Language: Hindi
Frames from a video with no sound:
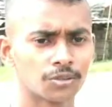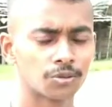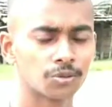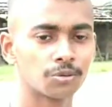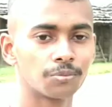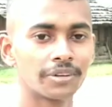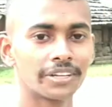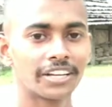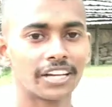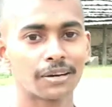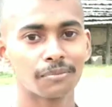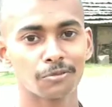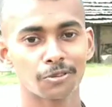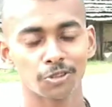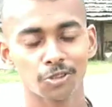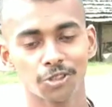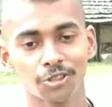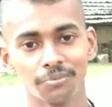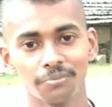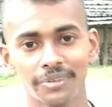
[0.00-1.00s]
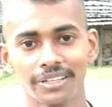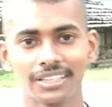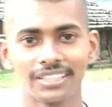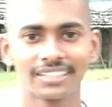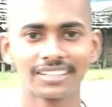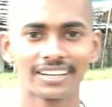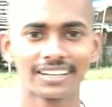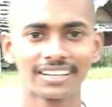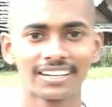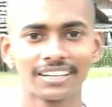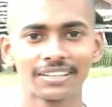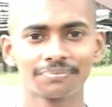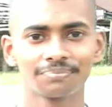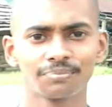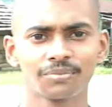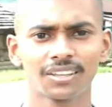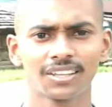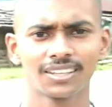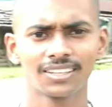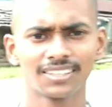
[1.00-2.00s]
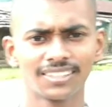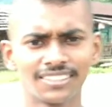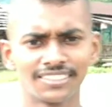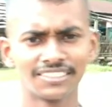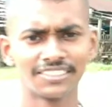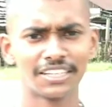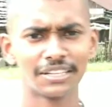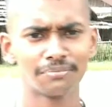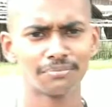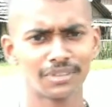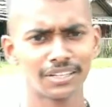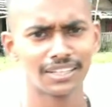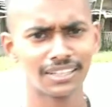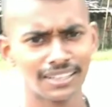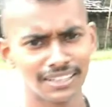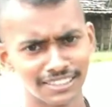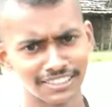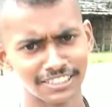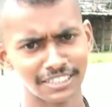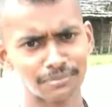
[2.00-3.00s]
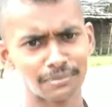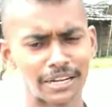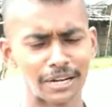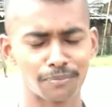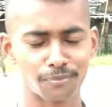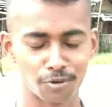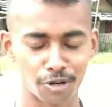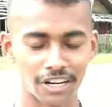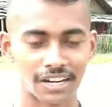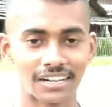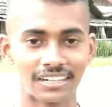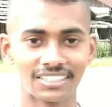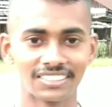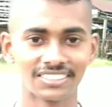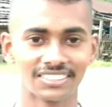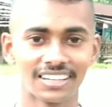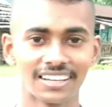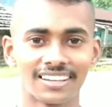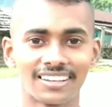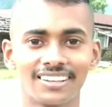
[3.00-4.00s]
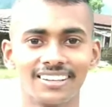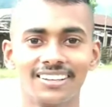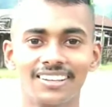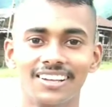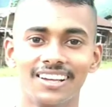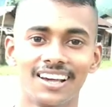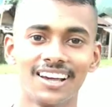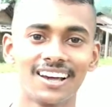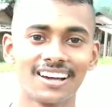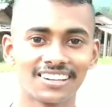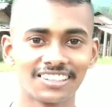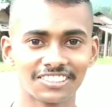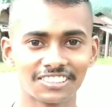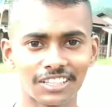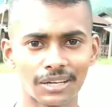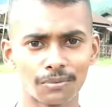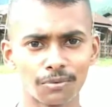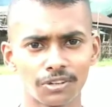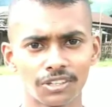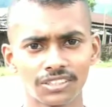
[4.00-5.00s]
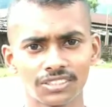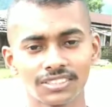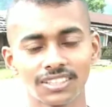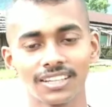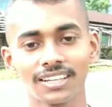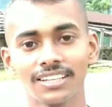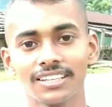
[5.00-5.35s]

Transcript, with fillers: तो मैंने आपको जो मिल दिखाया ये मिल से मेरा पुराना रिश्ता है हाँ रिश्ता बोलने से